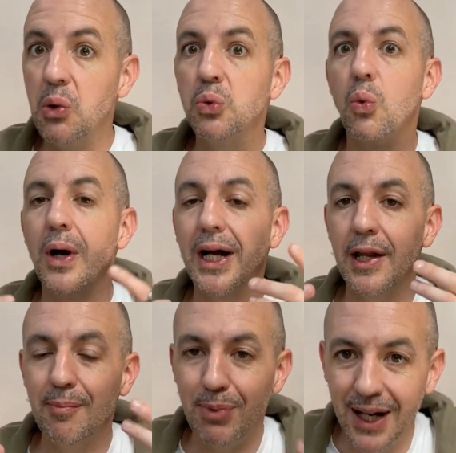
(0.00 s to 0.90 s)
ou trois grains
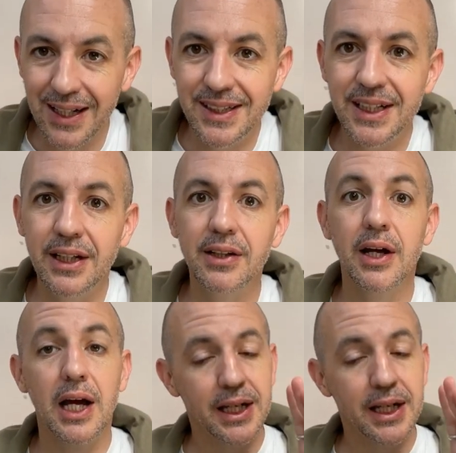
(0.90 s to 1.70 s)
pratiques